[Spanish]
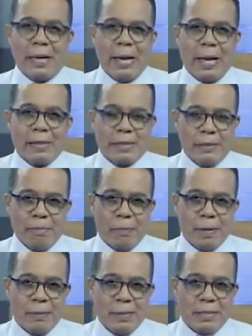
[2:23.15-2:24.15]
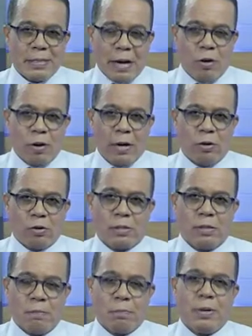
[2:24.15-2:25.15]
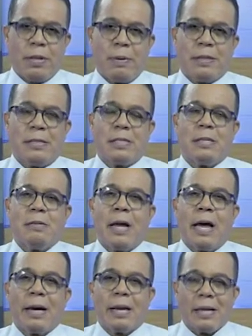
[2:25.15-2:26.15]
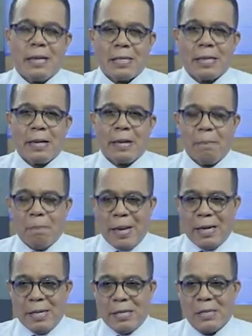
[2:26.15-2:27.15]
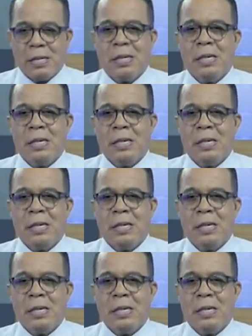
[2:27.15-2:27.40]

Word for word: a simple vista ahora y lo que se puede vaticinar es que en el país